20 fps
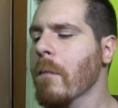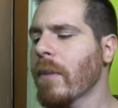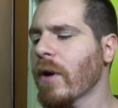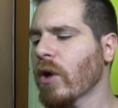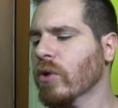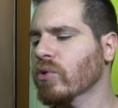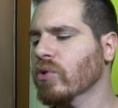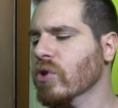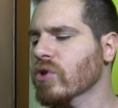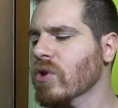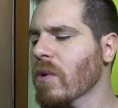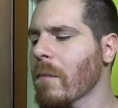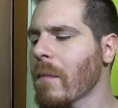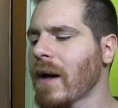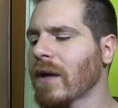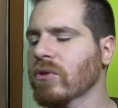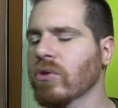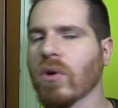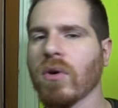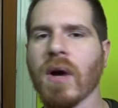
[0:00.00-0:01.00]
però tutto
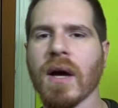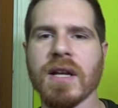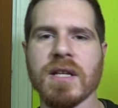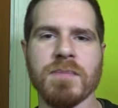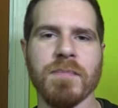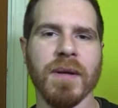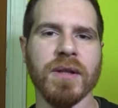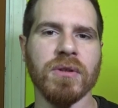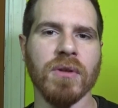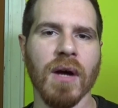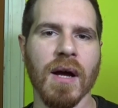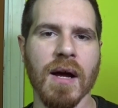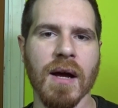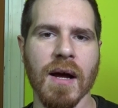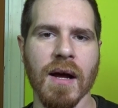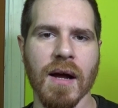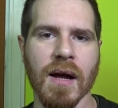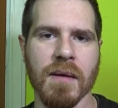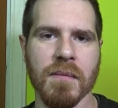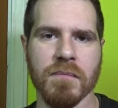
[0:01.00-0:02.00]
sommato rispetto,
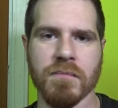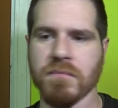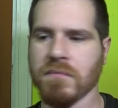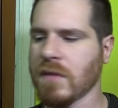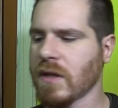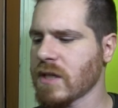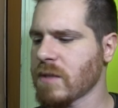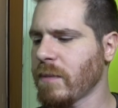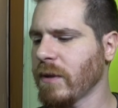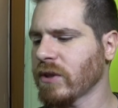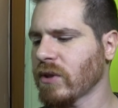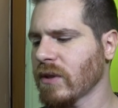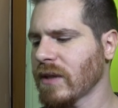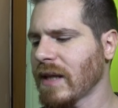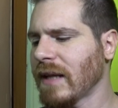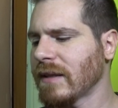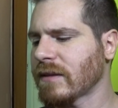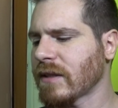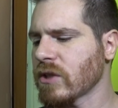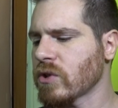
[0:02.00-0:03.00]
a, mm, rispetto ad
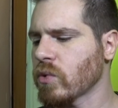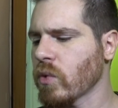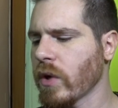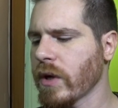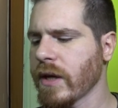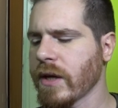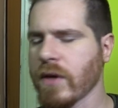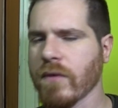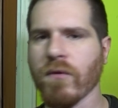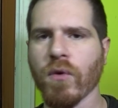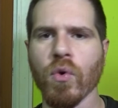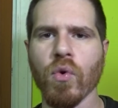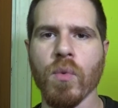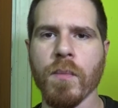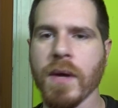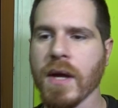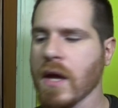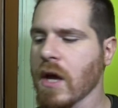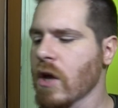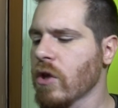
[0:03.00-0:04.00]
altri suoi
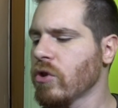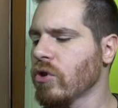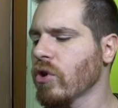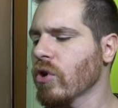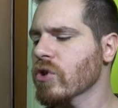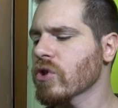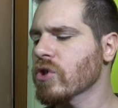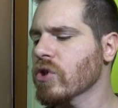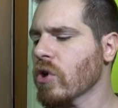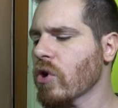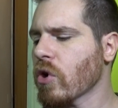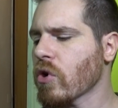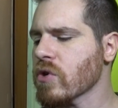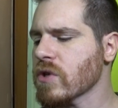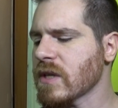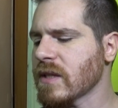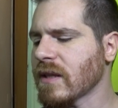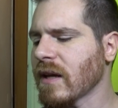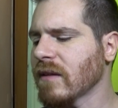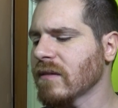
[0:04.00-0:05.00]
volumi non sono
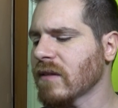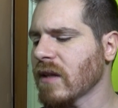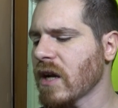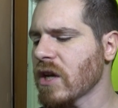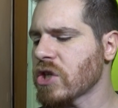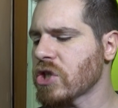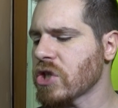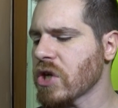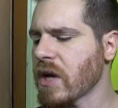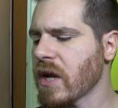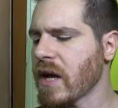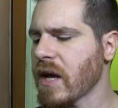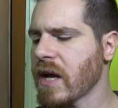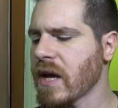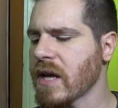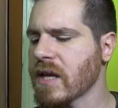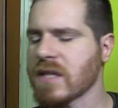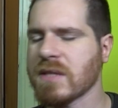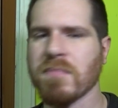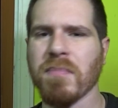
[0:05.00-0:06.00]
così tante le
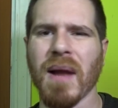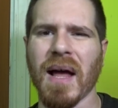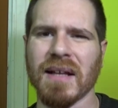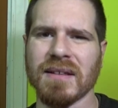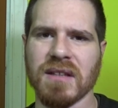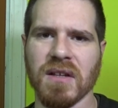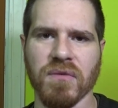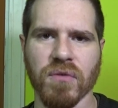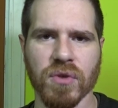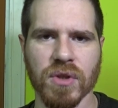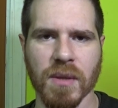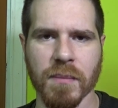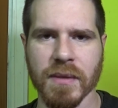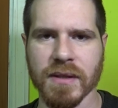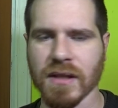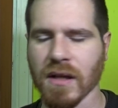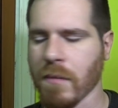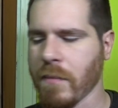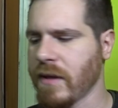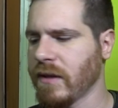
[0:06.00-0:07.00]
scene splatter
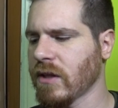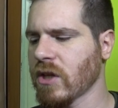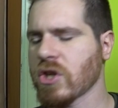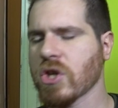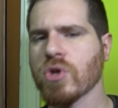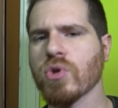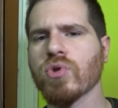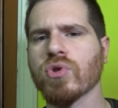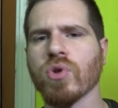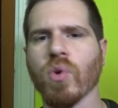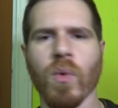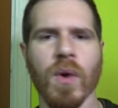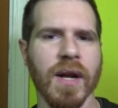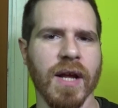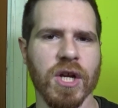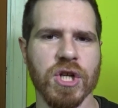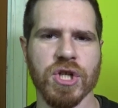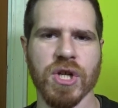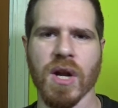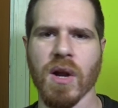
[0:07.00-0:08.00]
fondamentalmente, c'è giusto
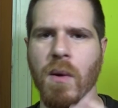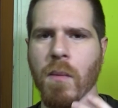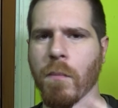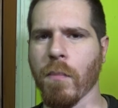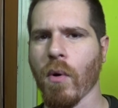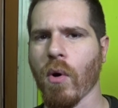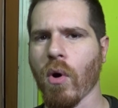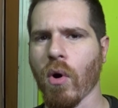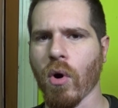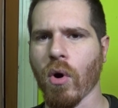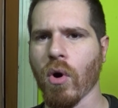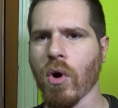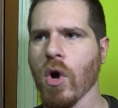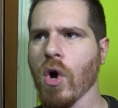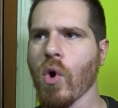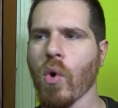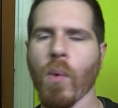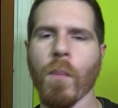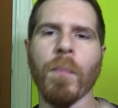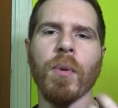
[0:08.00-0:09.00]
qualche scena un po',
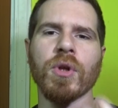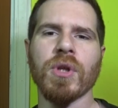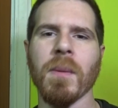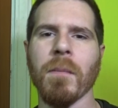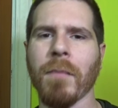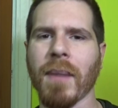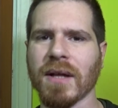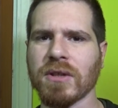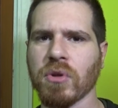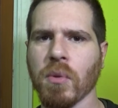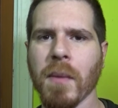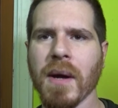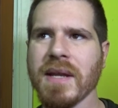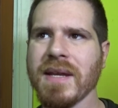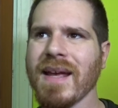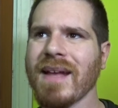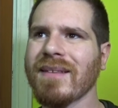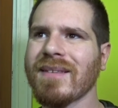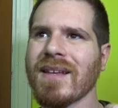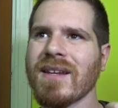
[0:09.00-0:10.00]
un po di impatto, ma
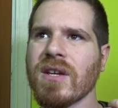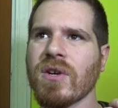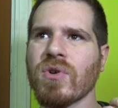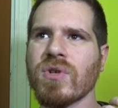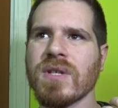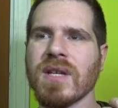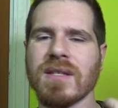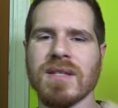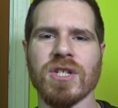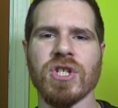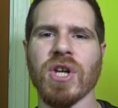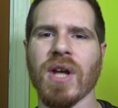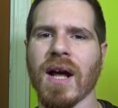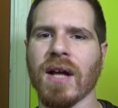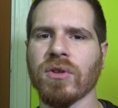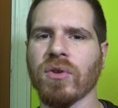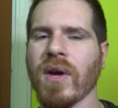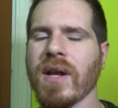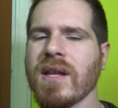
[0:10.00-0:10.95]
niente di così esagerato.